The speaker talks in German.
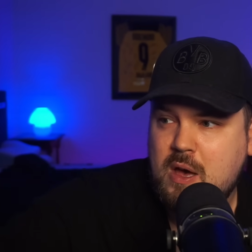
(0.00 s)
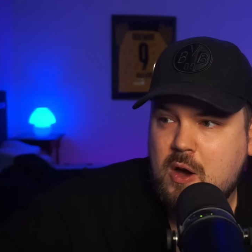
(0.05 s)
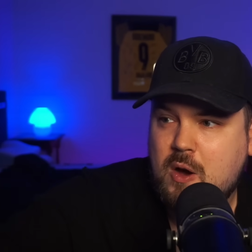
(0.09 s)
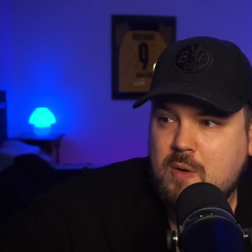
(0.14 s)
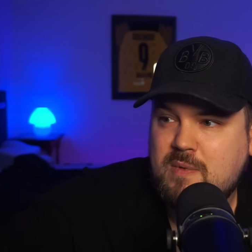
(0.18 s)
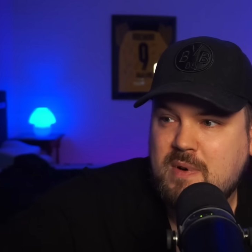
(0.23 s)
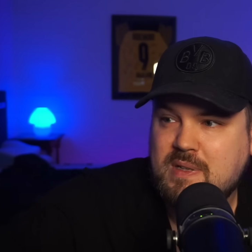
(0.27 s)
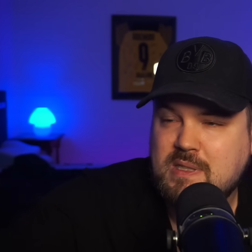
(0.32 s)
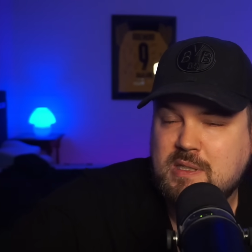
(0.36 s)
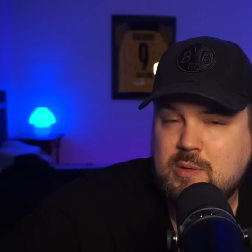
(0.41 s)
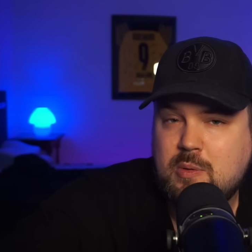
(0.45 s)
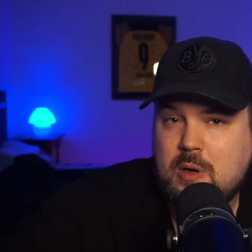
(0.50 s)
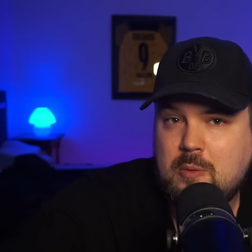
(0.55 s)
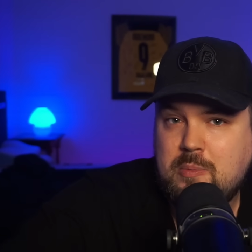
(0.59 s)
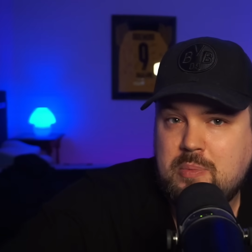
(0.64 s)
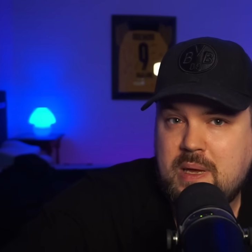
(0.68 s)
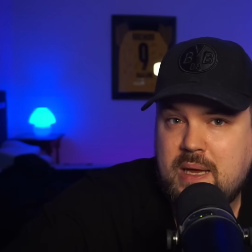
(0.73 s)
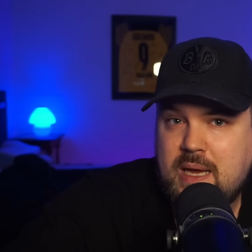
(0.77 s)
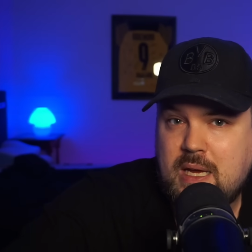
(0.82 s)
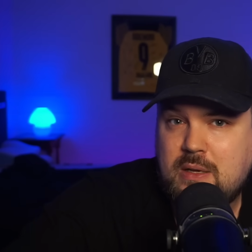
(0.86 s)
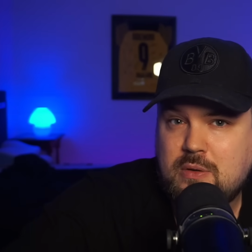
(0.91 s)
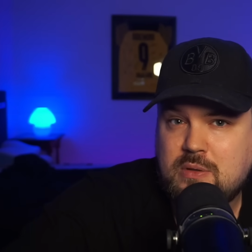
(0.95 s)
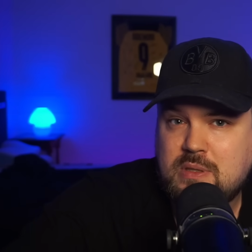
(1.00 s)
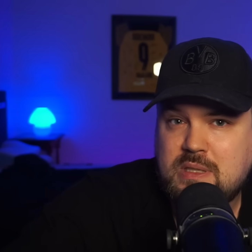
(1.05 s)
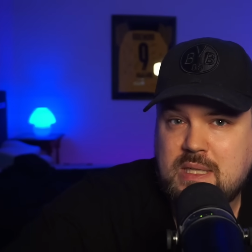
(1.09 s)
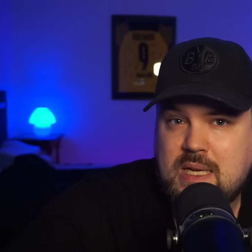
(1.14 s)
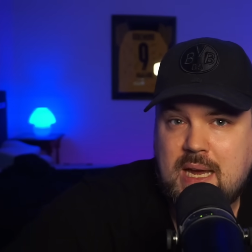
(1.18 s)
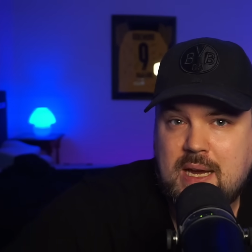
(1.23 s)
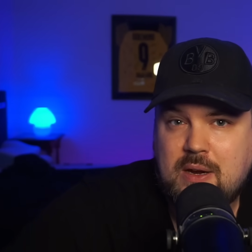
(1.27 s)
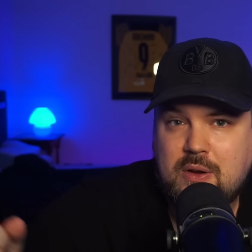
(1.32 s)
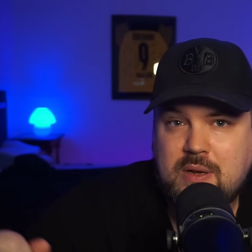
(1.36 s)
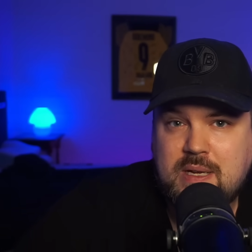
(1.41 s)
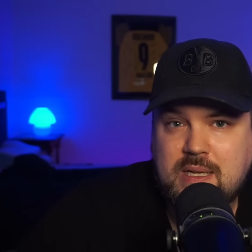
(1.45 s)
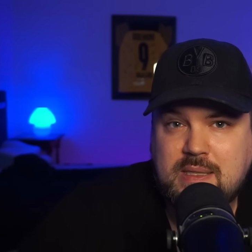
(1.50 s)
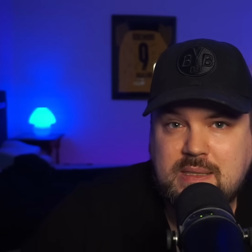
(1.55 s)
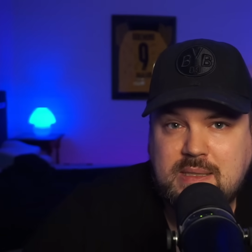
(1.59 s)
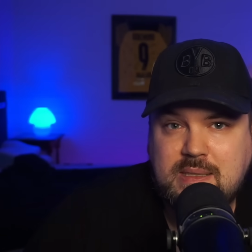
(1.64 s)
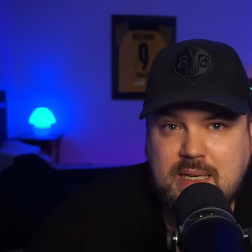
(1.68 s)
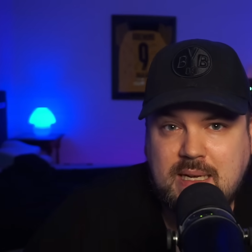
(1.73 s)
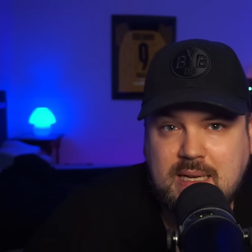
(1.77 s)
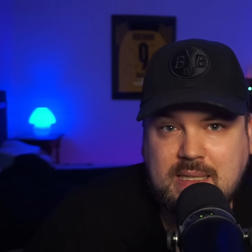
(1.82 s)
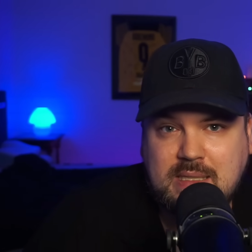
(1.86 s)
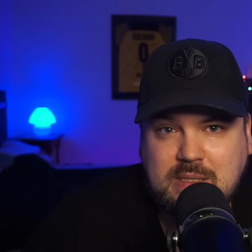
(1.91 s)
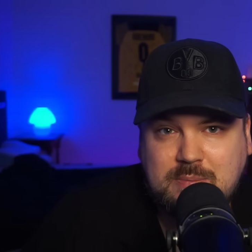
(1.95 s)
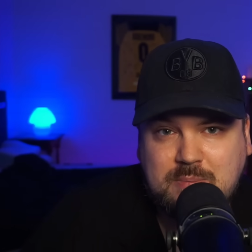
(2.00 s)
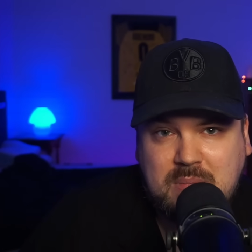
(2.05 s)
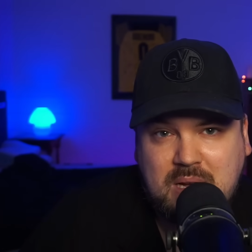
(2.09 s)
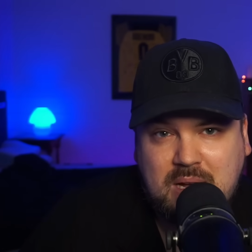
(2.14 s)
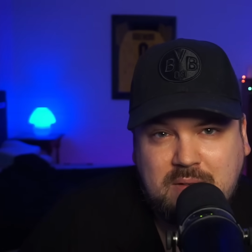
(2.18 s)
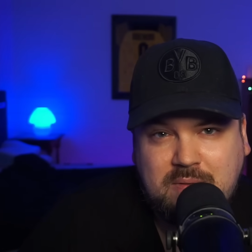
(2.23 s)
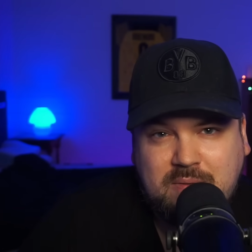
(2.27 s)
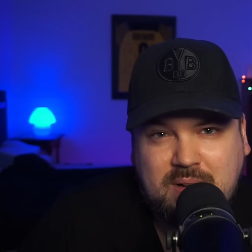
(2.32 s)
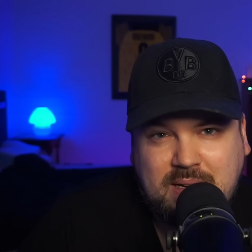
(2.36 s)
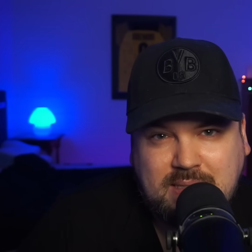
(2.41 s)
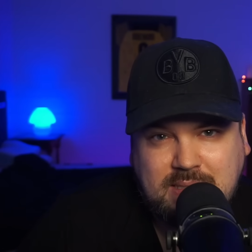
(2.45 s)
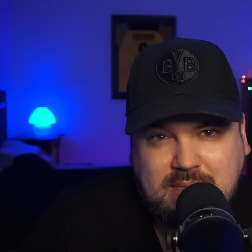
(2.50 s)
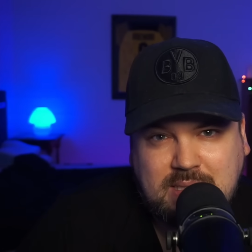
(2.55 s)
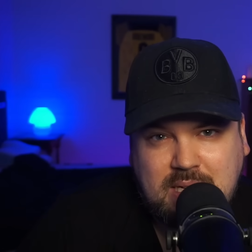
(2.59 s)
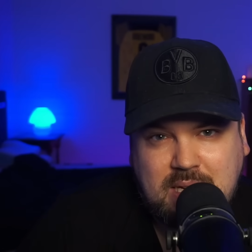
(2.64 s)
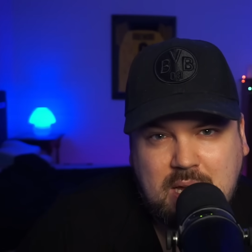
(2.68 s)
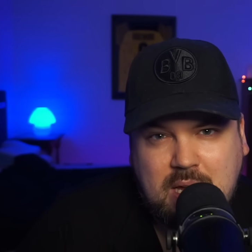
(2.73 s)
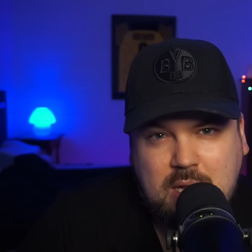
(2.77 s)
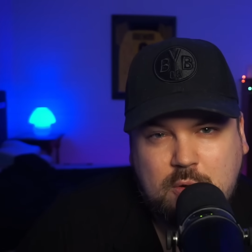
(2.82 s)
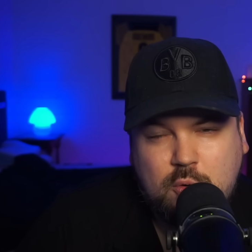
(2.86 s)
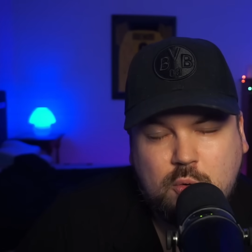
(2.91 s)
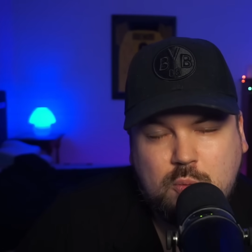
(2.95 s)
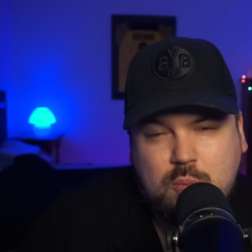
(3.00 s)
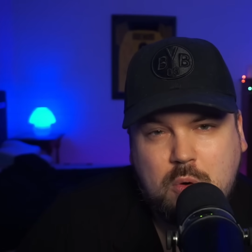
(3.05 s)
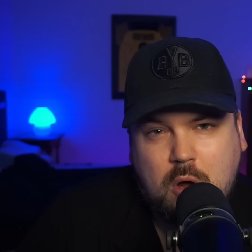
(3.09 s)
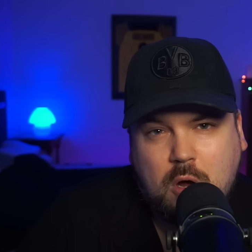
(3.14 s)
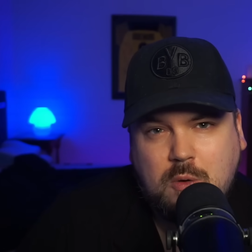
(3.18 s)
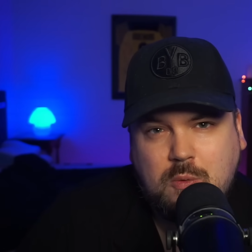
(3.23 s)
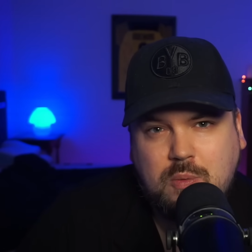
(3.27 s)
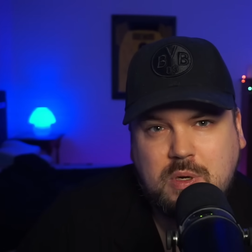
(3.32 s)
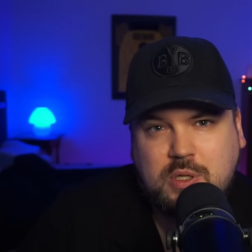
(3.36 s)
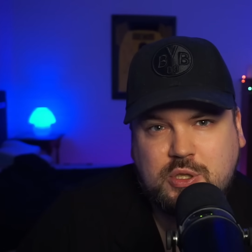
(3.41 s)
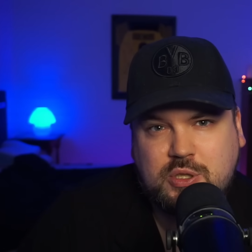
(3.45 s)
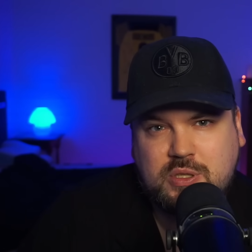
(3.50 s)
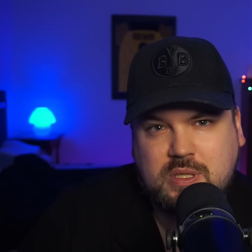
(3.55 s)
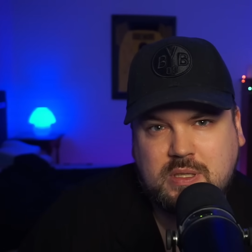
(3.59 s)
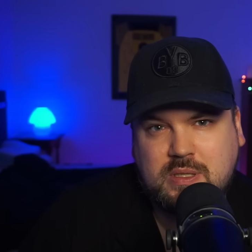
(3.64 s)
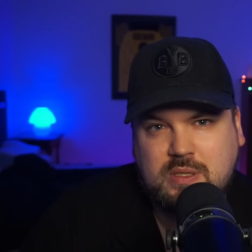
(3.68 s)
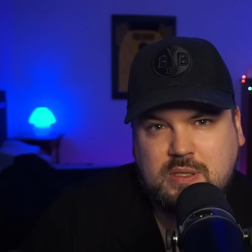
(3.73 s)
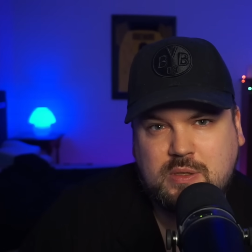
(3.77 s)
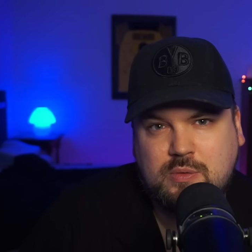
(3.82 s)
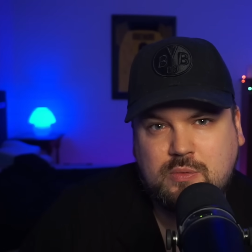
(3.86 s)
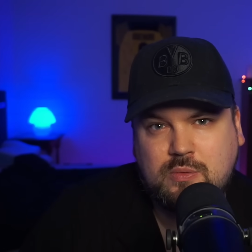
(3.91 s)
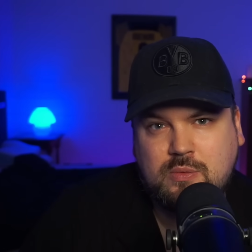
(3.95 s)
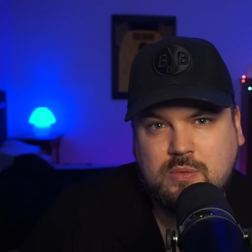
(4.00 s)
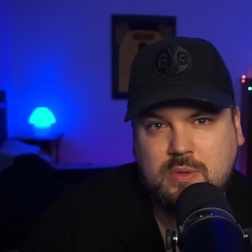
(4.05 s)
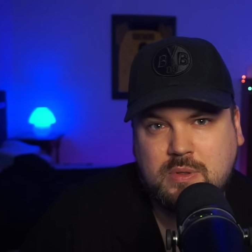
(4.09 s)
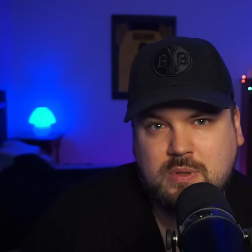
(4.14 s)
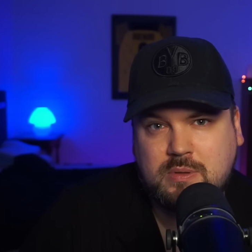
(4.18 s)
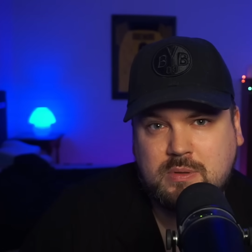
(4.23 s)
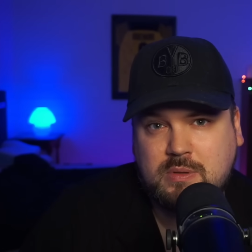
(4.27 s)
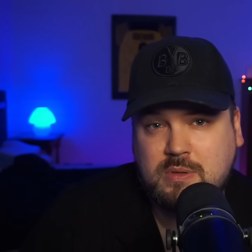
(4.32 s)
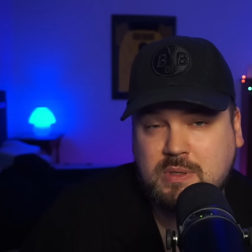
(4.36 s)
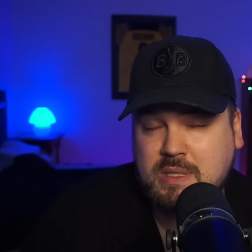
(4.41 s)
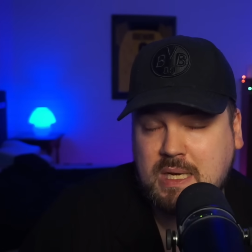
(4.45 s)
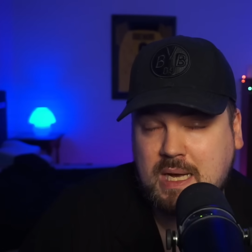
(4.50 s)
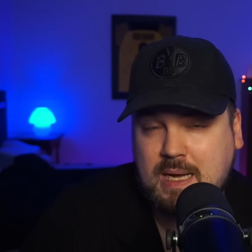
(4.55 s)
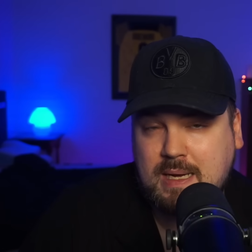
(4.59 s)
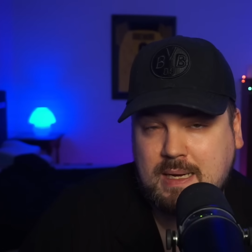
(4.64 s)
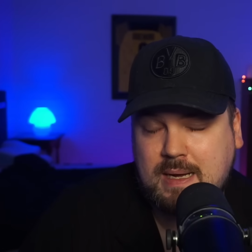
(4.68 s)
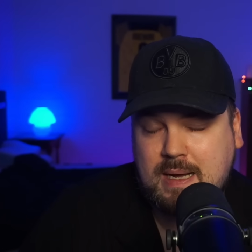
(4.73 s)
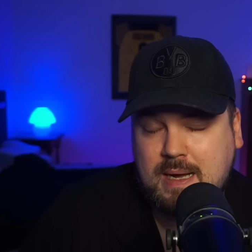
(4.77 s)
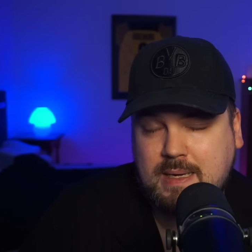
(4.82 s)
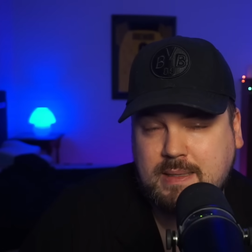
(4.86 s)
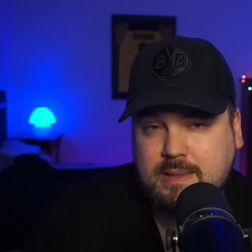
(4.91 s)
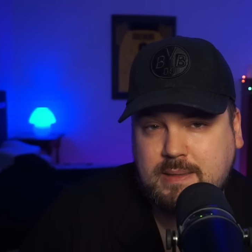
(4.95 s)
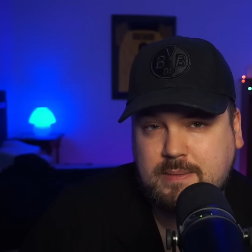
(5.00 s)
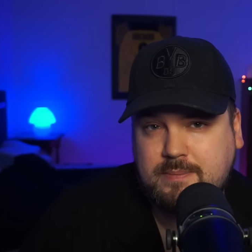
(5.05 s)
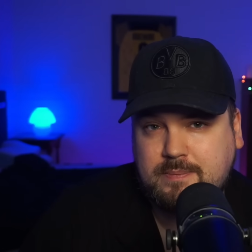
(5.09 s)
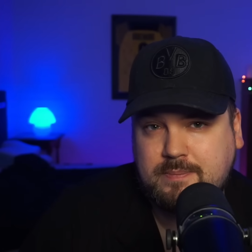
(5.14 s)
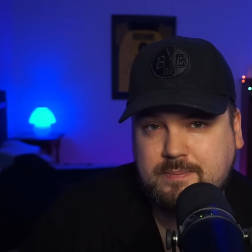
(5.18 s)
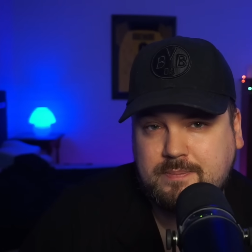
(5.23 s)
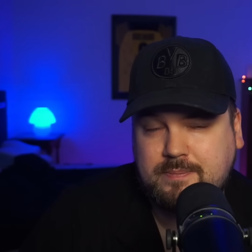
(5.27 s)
um was es überhaupt geht und zeige euch jetzt hier erstmal, was Luke Mockridge dazu äh, zu sagen hat.